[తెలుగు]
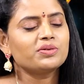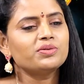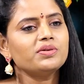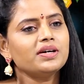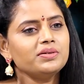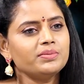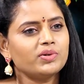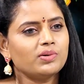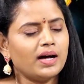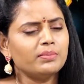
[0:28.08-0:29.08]
గురుగారు
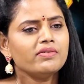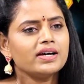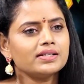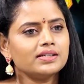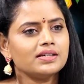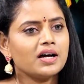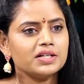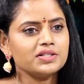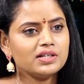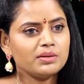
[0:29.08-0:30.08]
ఇప్పుడు అమ్మవారికి
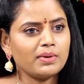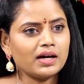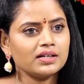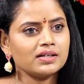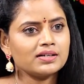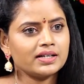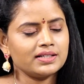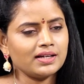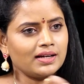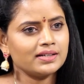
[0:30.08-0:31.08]
గాజుల్ని మాలలుగా
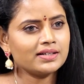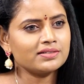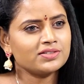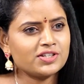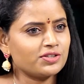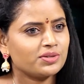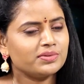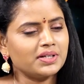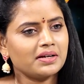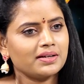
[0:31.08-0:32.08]
కట్టి అలంకరణ చేస్తూ
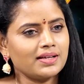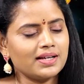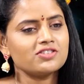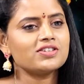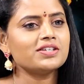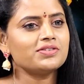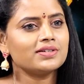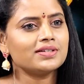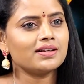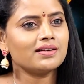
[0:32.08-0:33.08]
ఉంటారు కదా అలా చేయొచ్చు
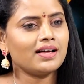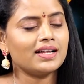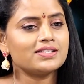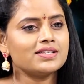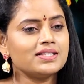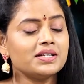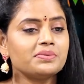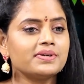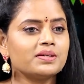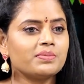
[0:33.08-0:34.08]
అంటారా అలా చేస్తే
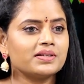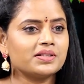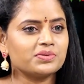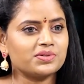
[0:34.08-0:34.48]
ఎటువంటి ఫలితం